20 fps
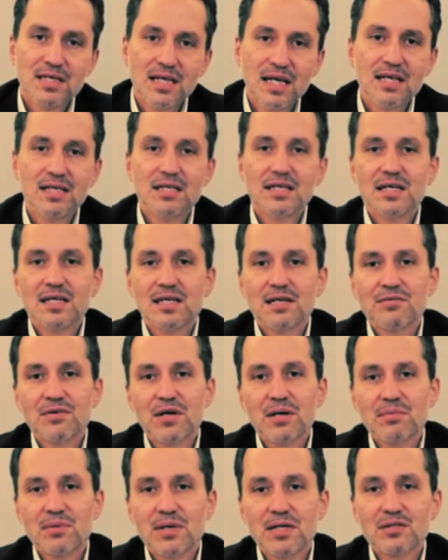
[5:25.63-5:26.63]
Yeniden
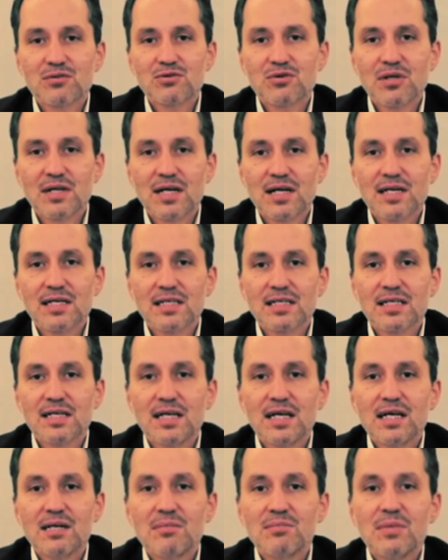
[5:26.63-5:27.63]
Refah Partisi olarak
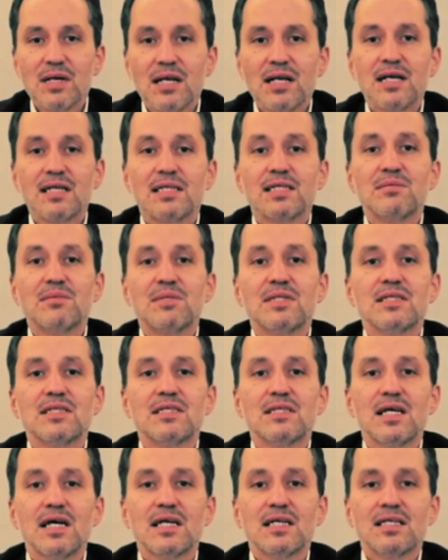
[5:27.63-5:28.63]

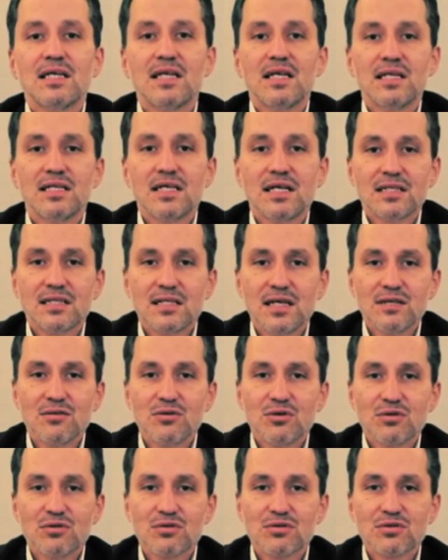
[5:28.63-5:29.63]
milletimizin derdiyle
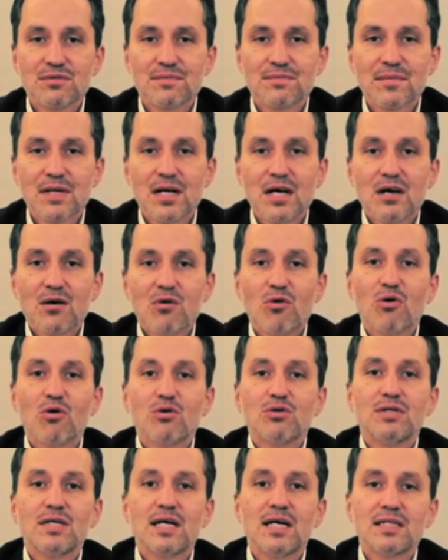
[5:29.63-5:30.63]
dertleniyoruz.
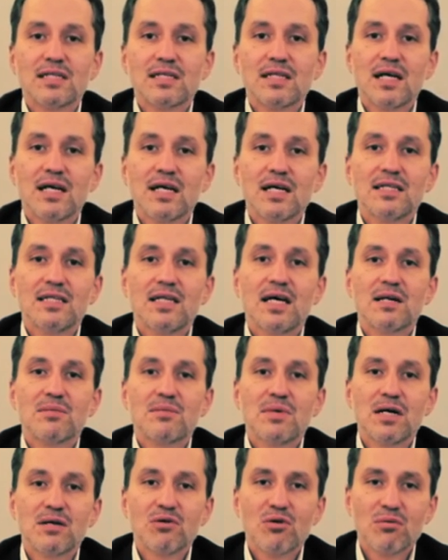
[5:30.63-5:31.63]
O dertlere
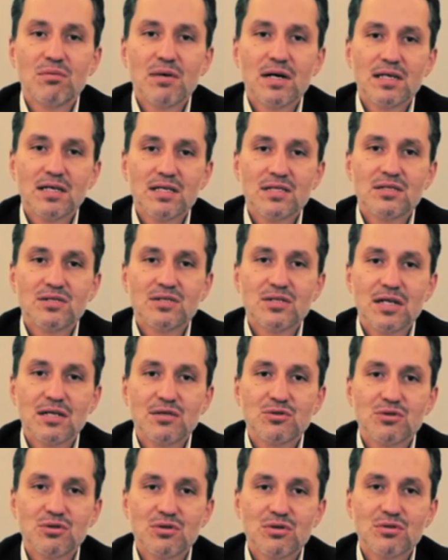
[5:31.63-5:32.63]
derman olmak için
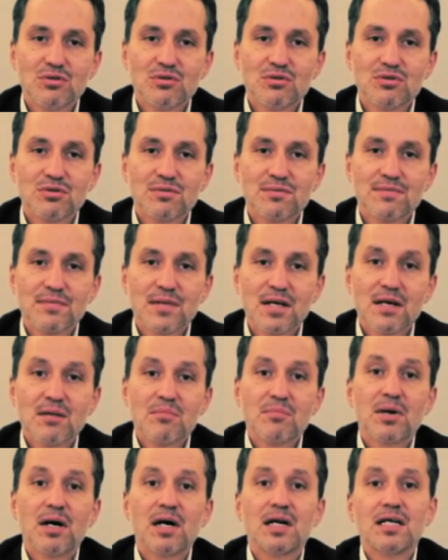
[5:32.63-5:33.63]
çalışıyoruz.
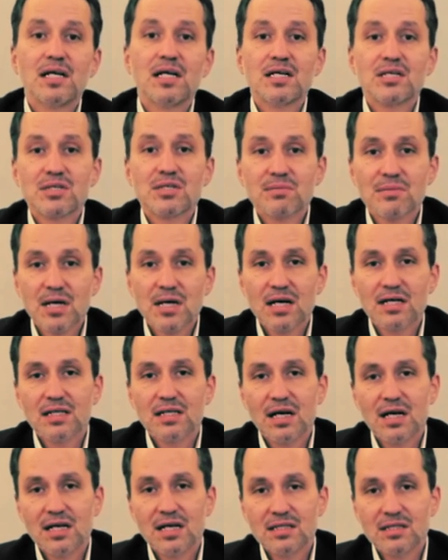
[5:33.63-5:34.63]
Paylaşımda
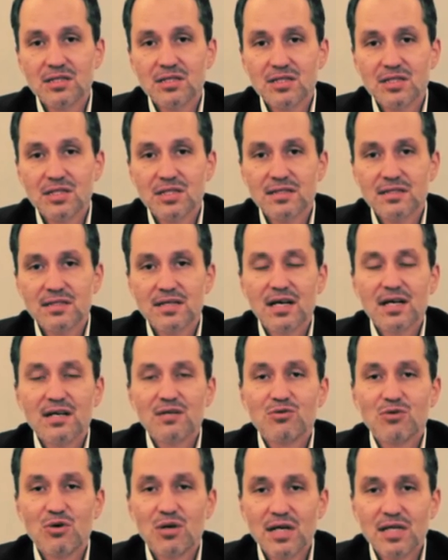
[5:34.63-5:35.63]
adalet için,
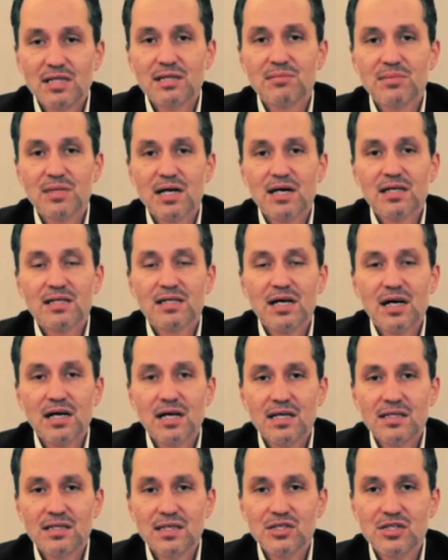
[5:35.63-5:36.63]
yönetimde
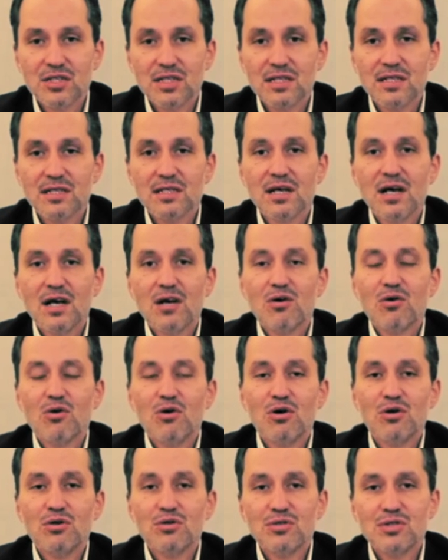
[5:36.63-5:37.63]
adalet için,
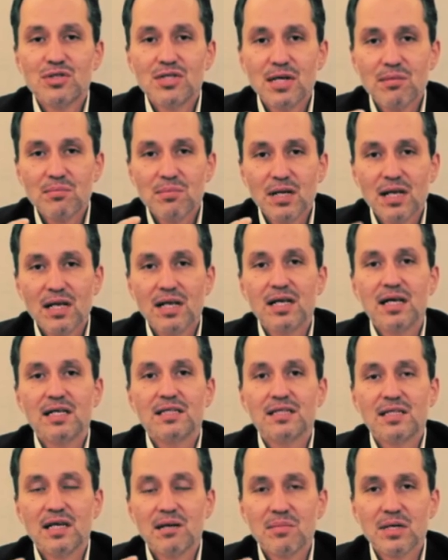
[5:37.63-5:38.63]
önce
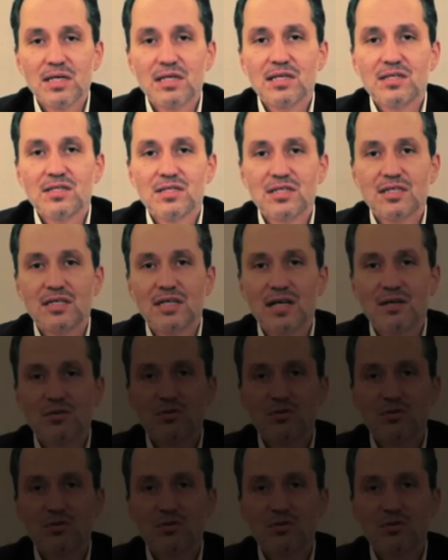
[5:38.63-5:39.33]
millet demek için